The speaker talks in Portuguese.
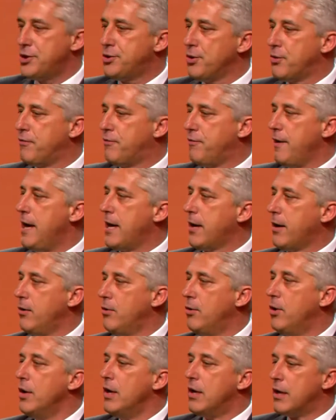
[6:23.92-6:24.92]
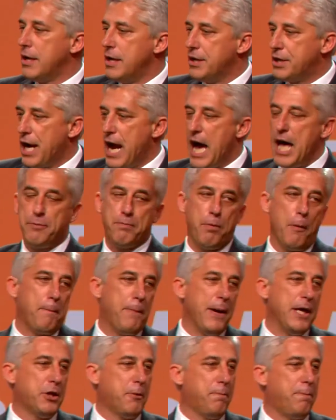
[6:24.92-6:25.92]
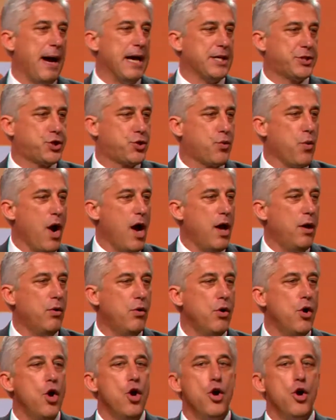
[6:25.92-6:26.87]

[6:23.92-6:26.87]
do governo liderado por Pedro Passos Coelho,